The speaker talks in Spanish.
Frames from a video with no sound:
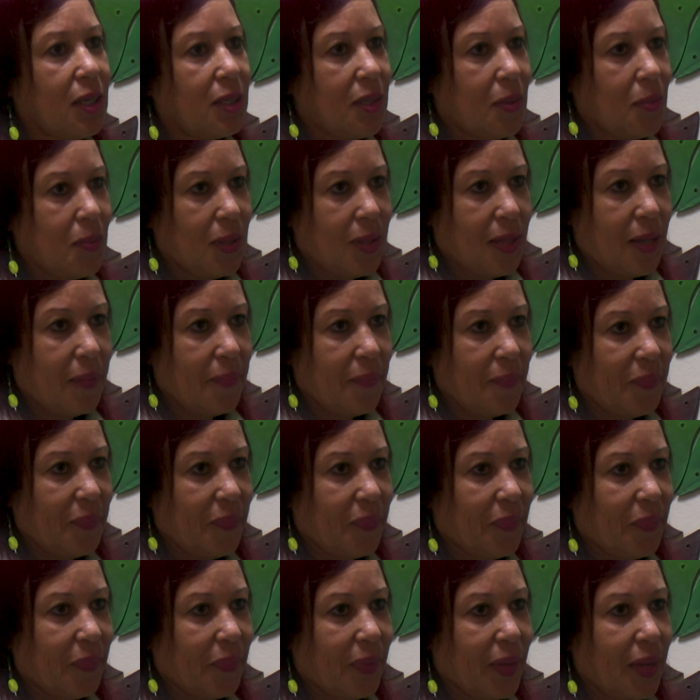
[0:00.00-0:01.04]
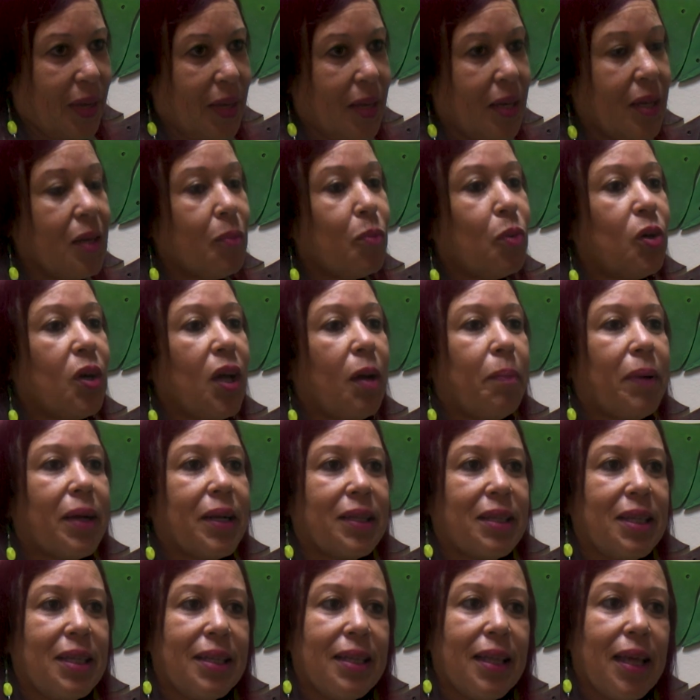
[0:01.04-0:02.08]
actividad. Bueno, y a
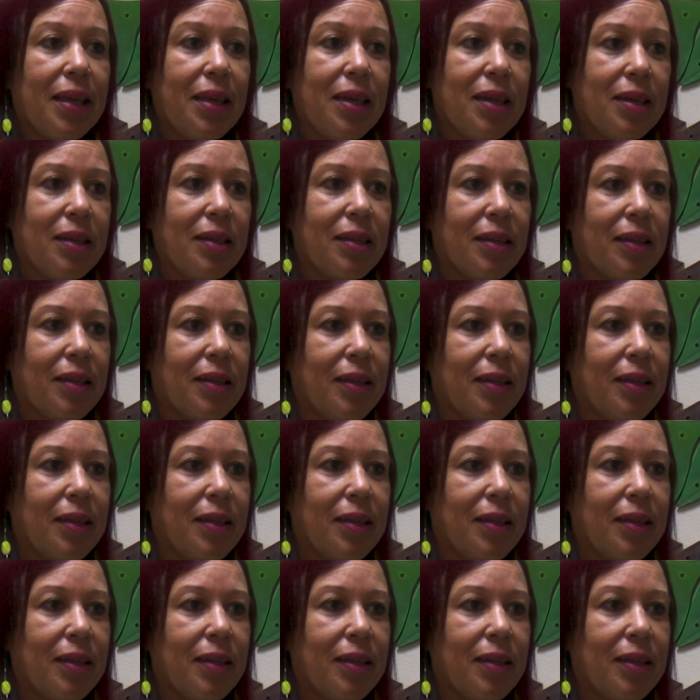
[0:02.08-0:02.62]
partir de allí,